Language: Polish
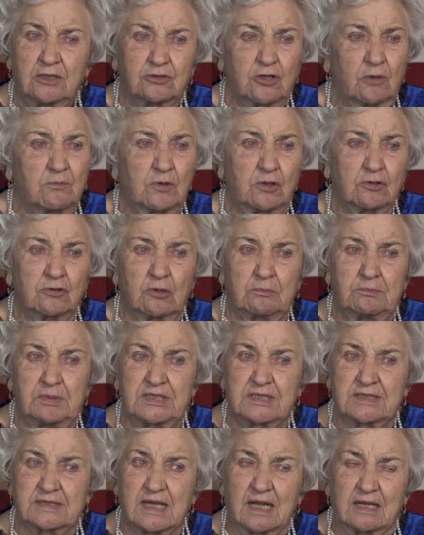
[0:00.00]
To mogło
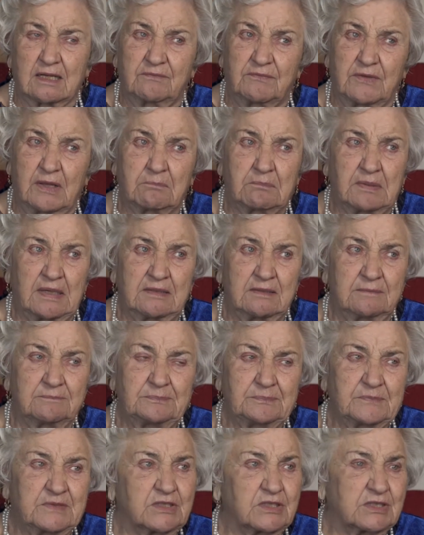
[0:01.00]
być tak, wie pan,
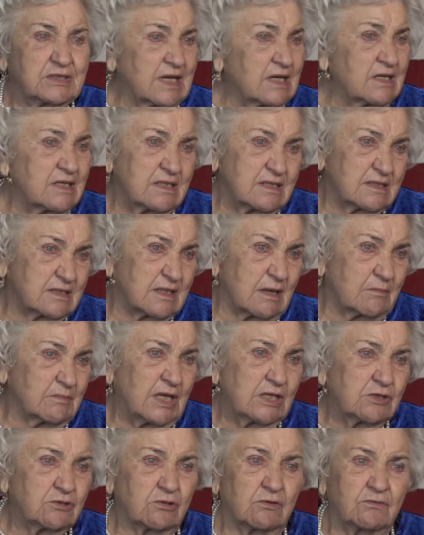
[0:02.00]
400
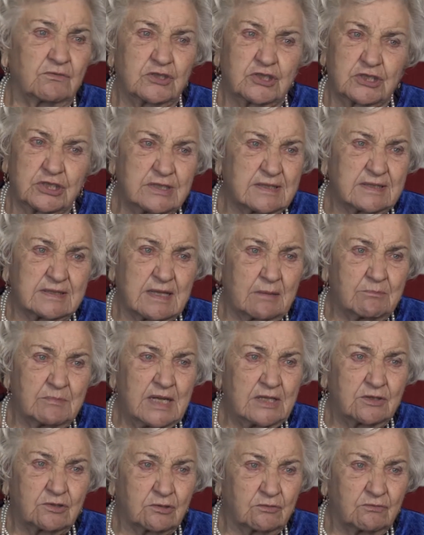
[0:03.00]
metrów, 300
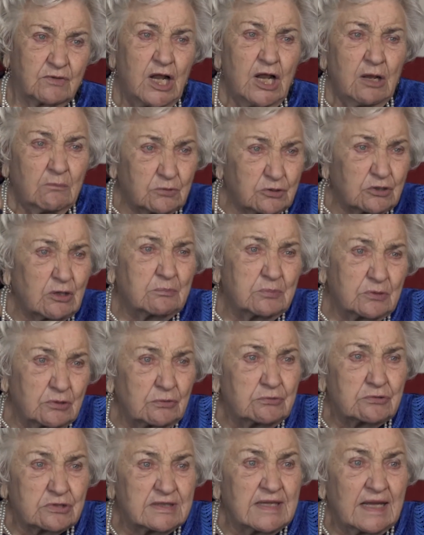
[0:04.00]
metrów, bo to było
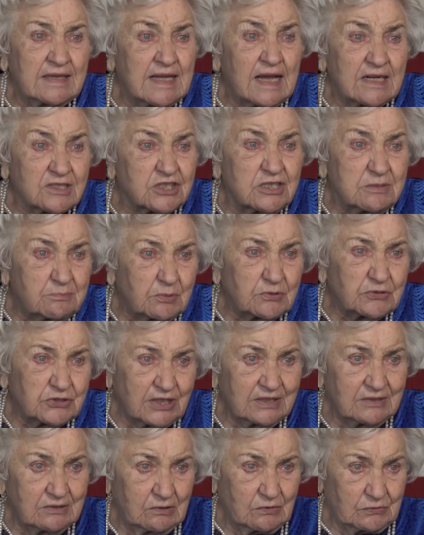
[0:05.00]
już na naszej
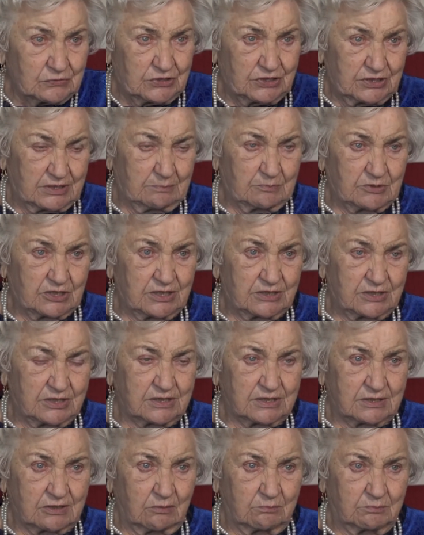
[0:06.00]
posiadłości
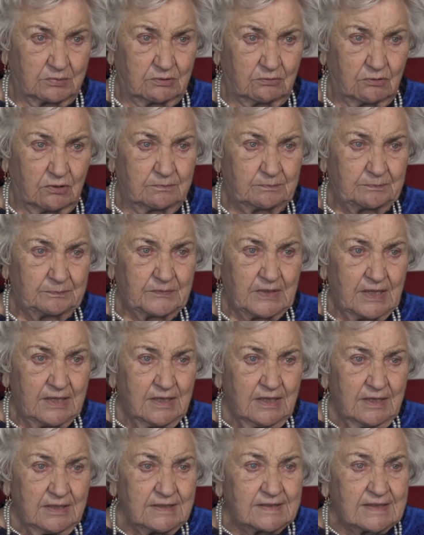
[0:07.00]
przecież to było.
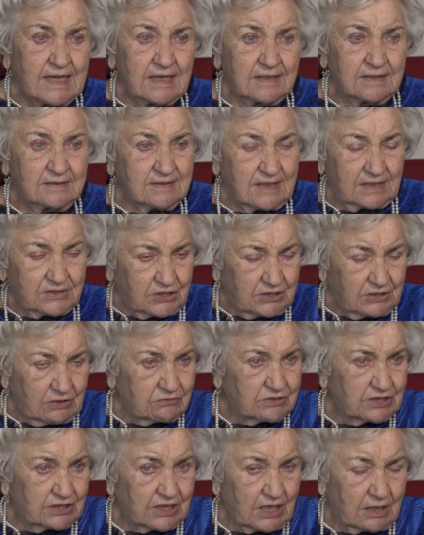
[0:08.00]
I tak zaczynał
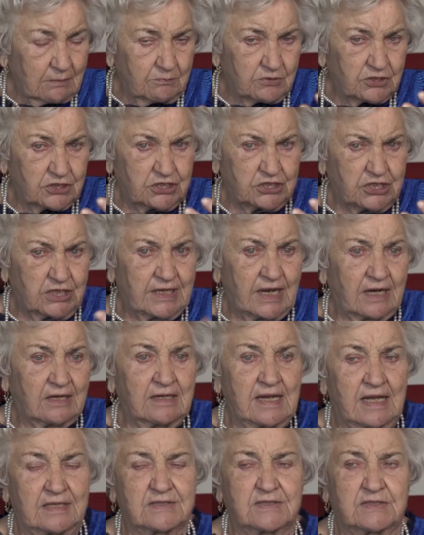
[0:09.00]
się taki brzeziniak,
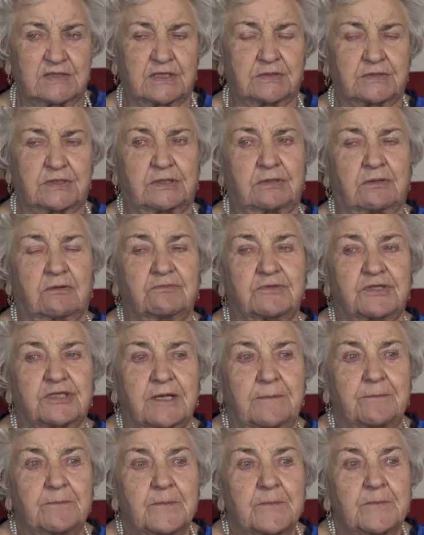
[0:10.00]
las zaczynał
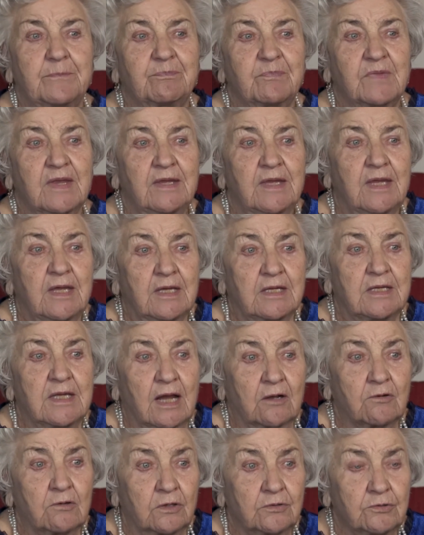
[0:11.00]
się. I
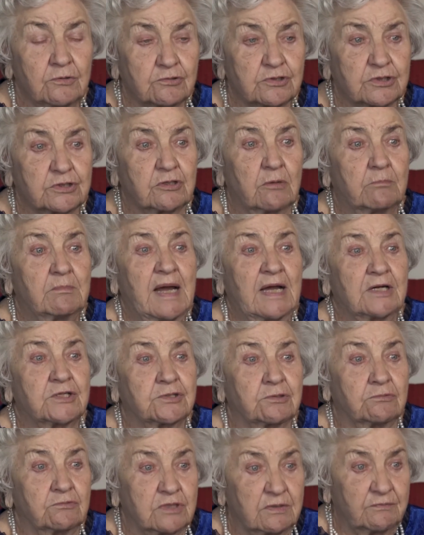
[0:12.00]
jak on już
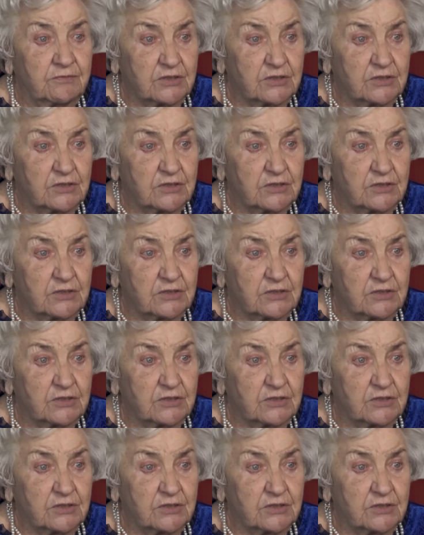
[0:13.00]
zobaczył, że